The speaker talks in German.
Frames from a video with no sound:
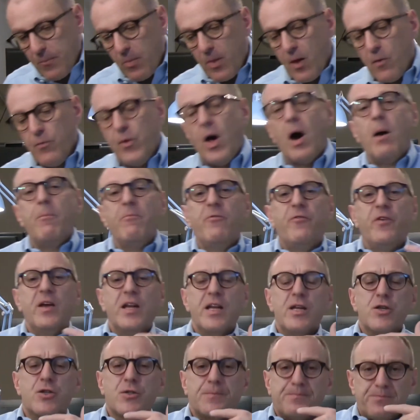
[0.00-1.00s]
Nach dem
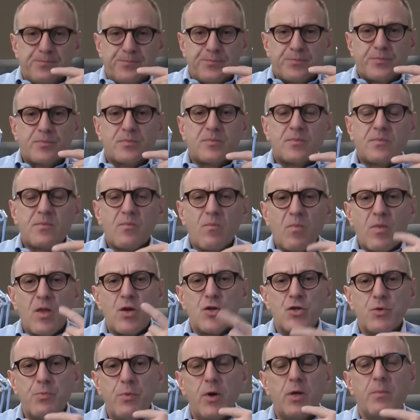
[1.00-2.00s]
Finish
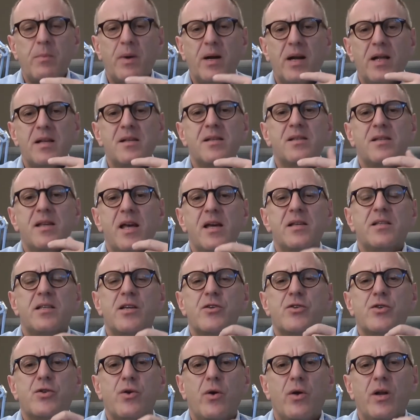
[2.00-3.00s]
spürt man eine sehr,
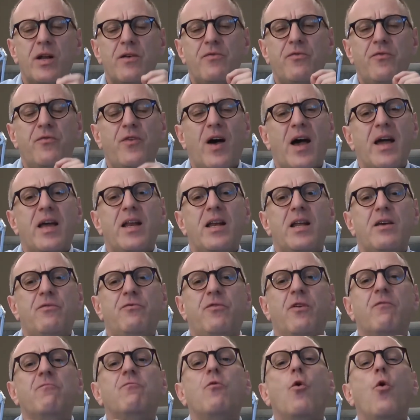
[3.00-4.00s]
sehr schöne, feine
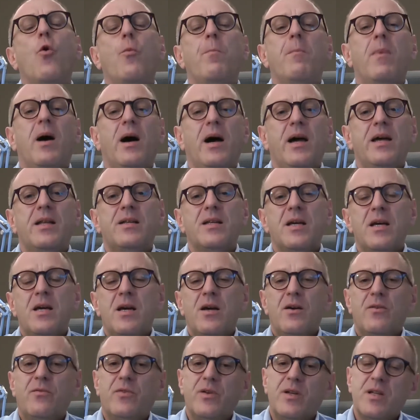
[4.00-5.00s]
Verwobenheit
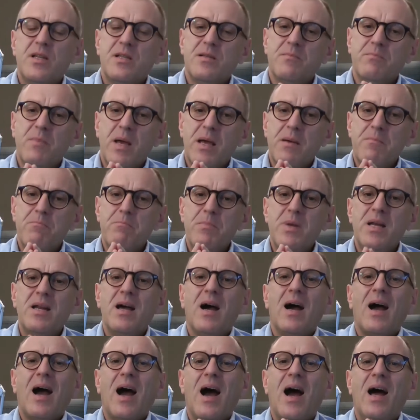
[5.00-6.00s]
von diesem
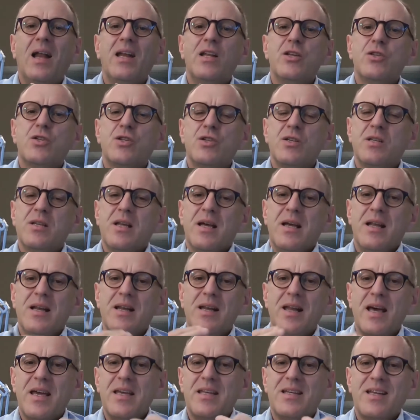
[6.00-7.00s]
mineralischen,
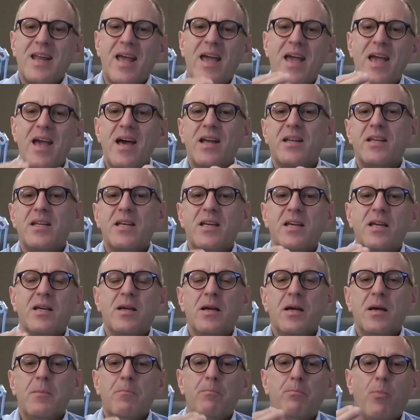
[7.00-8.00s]
leicht
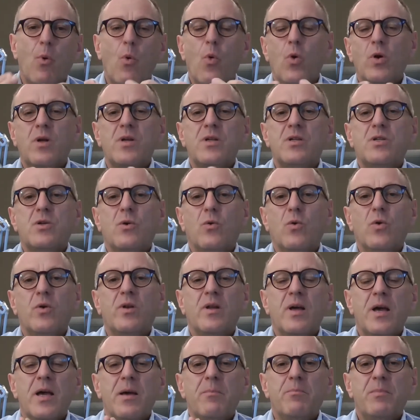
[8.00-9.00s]
erdigen
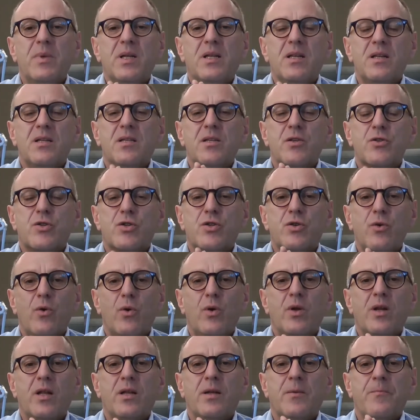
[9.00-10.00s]
Bodenton mit dieser
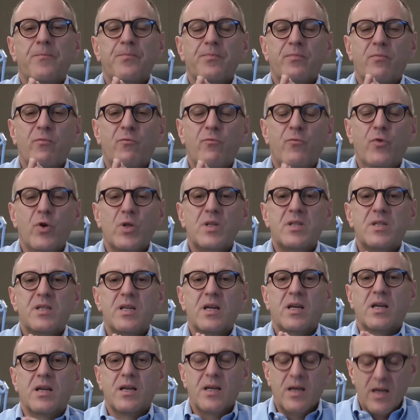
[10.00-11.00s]
schönen,
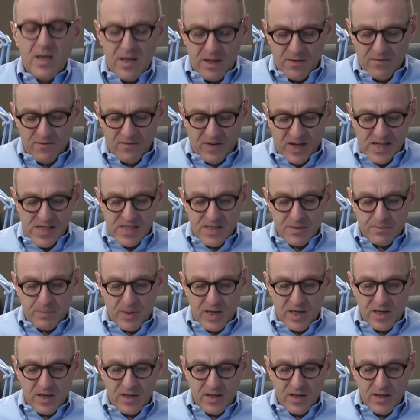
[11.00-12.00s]
würzigen
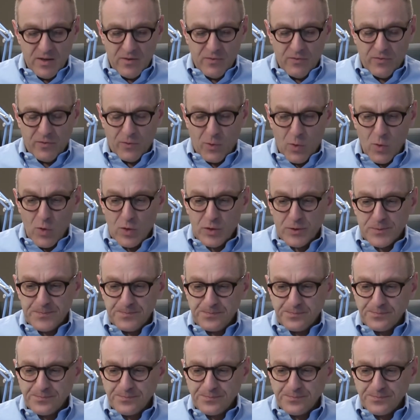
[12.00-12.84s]
Waldbeerfrucht.